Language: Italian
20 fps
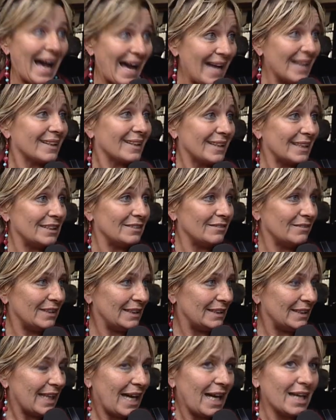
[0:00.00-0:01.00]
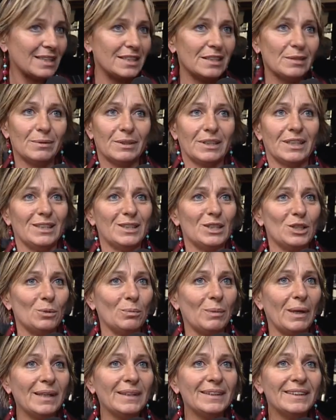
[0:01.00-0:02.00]
anche ad inventarsi perché
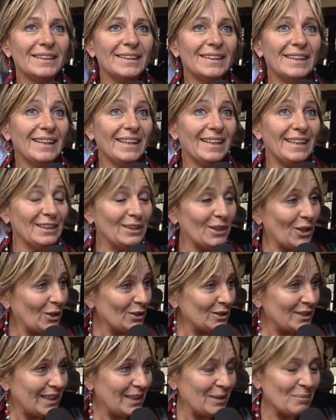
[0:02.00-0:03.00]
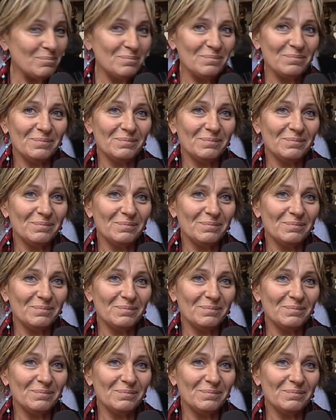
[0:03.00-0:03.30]
insomma le donne